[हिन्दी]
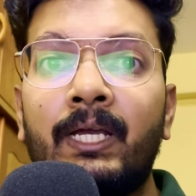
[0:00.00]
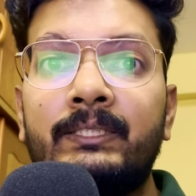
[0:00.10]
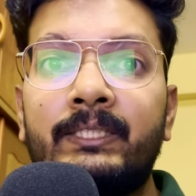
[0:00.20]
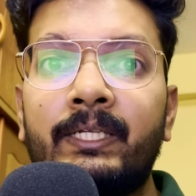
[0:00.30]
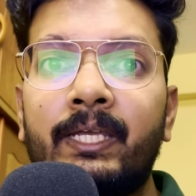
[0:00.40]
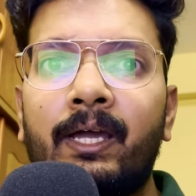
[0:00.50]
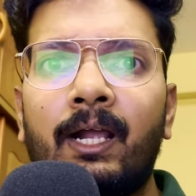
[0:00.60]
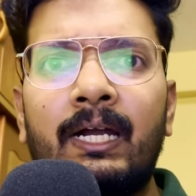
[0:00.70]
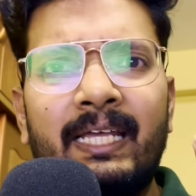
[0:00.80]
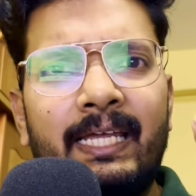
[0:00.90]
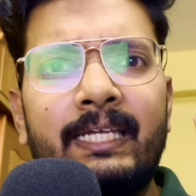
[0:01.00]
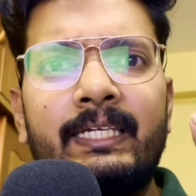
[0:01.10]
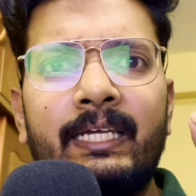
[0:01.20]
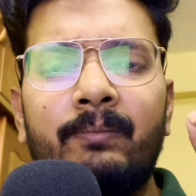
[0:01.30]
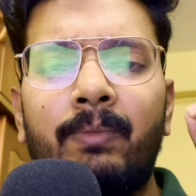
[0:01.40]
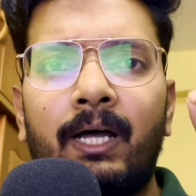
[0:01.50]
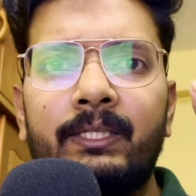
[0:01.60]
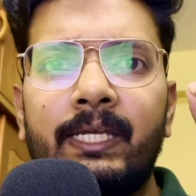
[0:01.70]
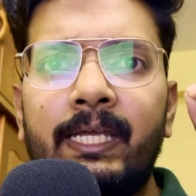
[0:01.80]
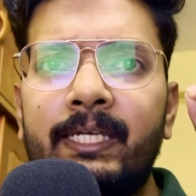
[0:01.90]
जिनके कारण एक ही एक बात
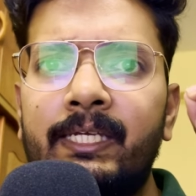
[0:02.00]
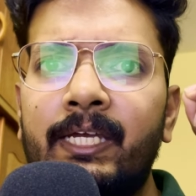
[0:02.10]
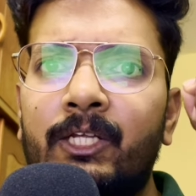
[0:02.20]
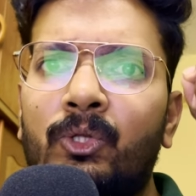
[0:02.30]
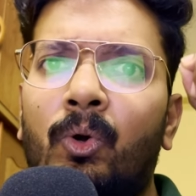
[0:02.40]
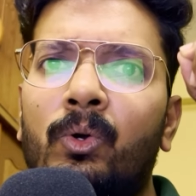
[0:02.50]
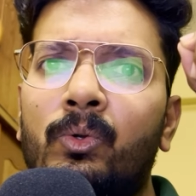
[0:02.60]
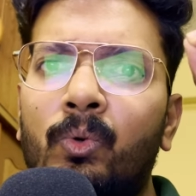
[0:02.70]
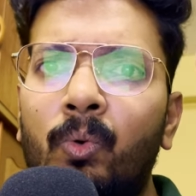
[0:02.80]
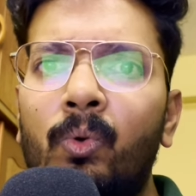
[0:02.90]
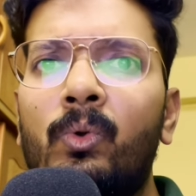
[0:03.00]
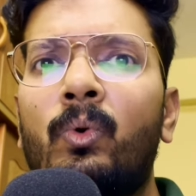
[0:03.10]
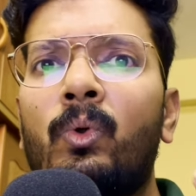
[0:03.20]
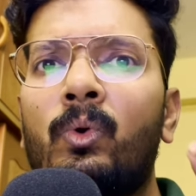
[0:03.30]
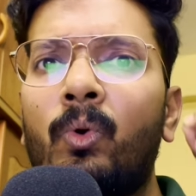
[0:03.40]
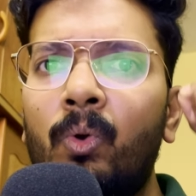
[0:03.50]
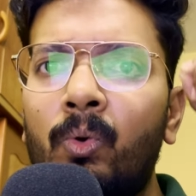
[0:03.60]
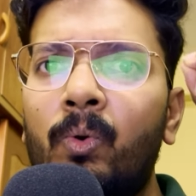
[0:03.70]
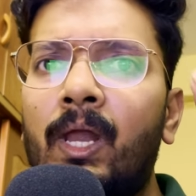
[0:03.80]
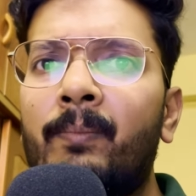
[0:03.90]
एक ही एक थॉट गोल गोल गोल
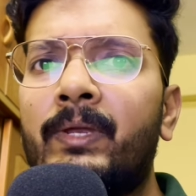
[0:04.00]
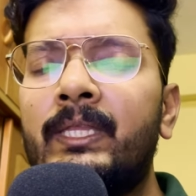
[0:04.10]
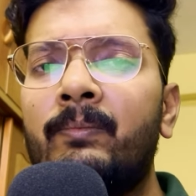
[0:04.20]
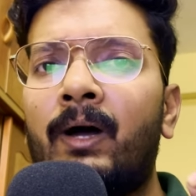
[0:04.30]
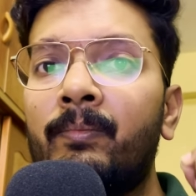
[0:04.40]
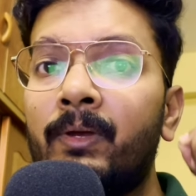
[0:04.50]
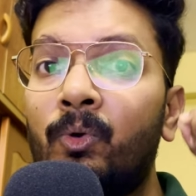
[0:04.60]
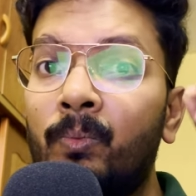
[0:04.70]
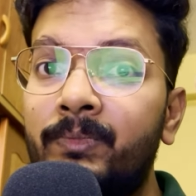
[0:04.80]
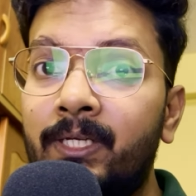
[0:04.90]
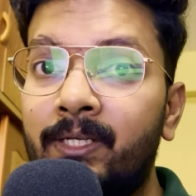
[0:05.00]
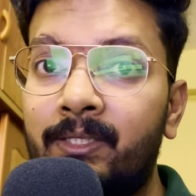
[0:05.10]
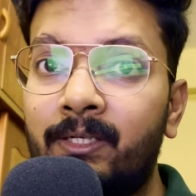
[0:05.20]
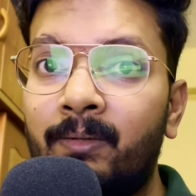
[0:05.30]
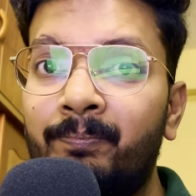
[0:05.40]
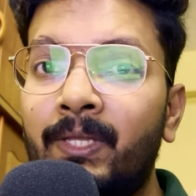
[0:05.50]
गोल आपके दिमाग में घूमती रहती है